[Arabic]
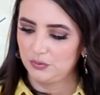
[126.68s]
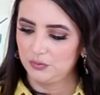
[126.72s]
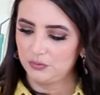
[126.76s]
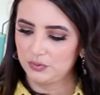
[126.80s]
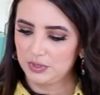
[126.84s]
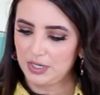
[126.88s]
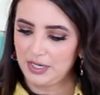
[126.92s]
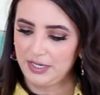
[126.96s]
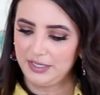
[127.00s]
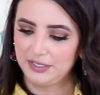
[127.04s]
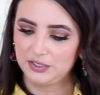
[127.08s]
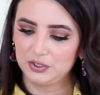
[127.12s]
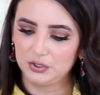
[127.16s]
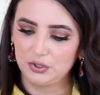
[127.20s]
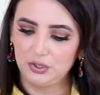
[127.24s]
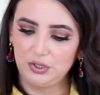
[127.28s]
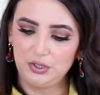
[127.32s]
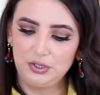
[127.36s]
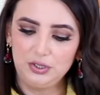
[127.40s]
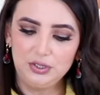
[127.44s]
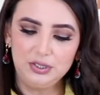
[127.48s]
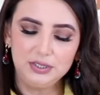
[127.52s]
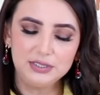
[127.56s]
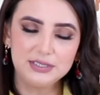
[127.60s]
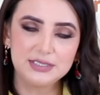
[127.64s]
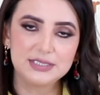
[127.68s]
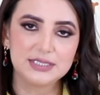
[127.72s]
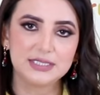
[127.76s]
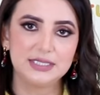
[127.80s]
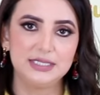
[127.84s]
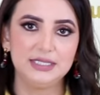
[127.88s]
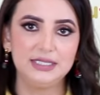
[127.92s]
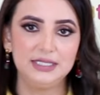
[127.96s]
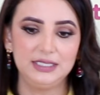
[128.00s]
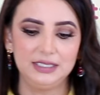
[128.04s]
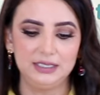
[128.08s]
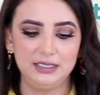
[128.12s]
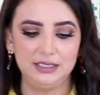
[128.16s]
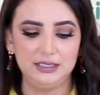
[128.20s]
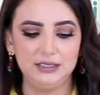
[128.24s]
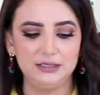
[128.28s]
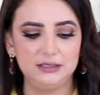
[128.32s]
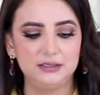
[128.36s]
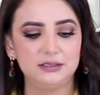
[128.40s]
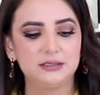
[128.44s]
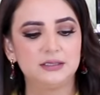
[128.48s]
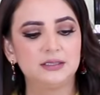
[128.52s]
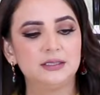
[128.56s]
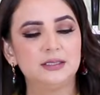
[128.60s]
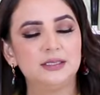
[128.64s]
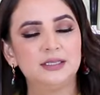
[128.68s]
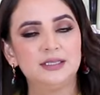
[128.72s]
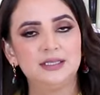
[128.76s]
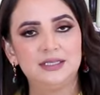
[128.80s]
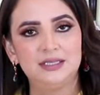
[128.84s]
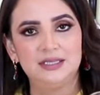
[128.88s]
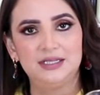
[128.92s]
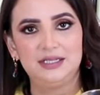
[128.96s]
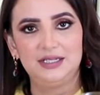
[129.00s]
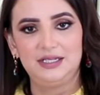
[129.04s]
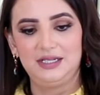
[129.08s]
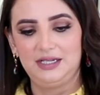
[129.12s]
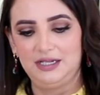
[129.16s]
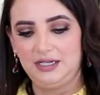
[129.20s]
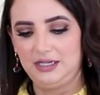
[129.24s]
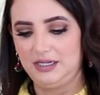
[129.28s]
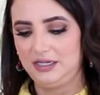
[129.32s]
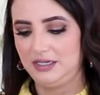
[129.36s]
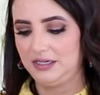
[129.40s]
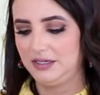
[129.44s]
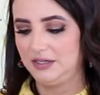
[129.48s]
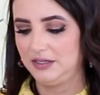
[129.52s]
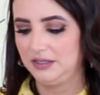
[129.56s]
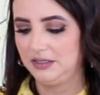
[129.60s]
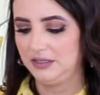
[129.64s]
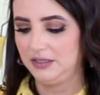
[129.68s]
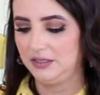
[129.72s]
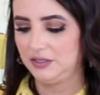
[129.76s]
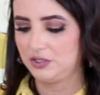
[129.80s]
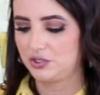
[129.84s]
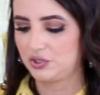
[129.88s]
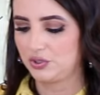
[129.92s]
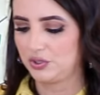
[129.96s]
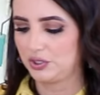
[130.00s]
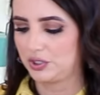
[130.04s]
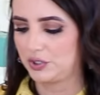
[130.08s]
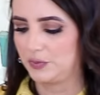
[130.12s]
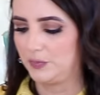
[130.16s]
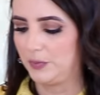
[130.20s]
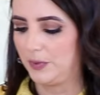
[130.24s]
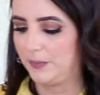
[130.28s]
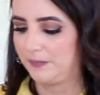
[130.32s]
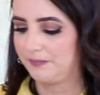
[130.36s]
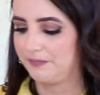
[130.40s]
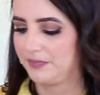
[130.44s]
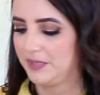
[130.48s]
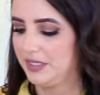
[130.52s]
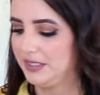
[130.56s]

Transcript: وراح نحط ال آه شو اسمه